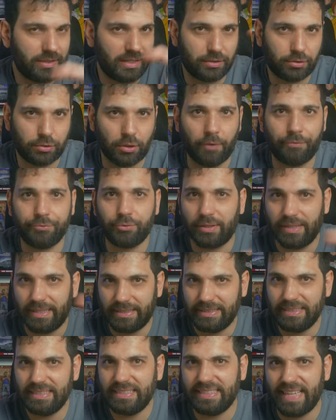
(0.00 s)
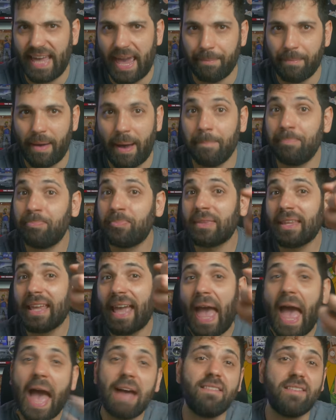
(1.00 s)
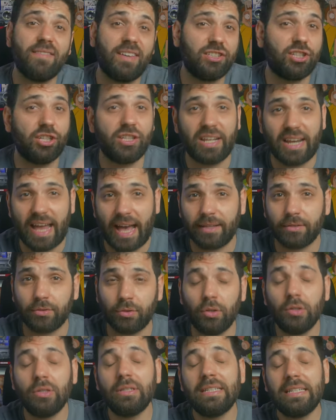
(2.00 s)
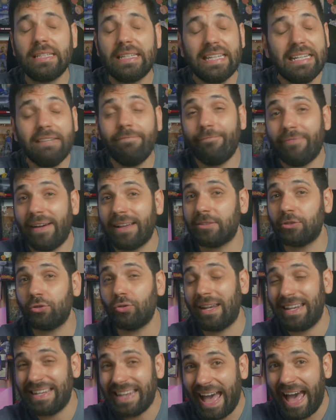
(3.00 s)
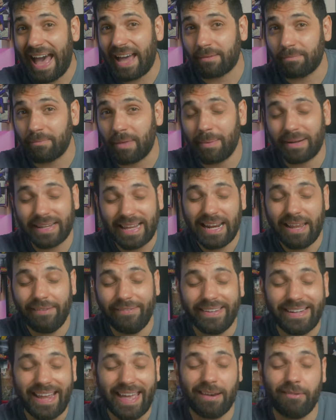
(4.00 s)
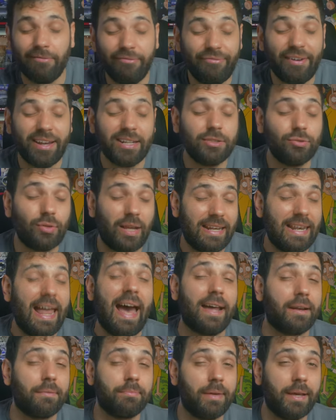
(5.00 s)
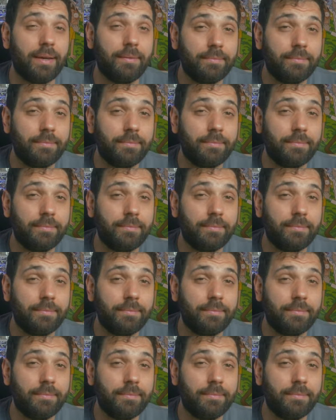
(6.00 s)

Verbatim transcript: nel software del sistema, aveva generato il falso allarme, perché alla fine era un falso allarme.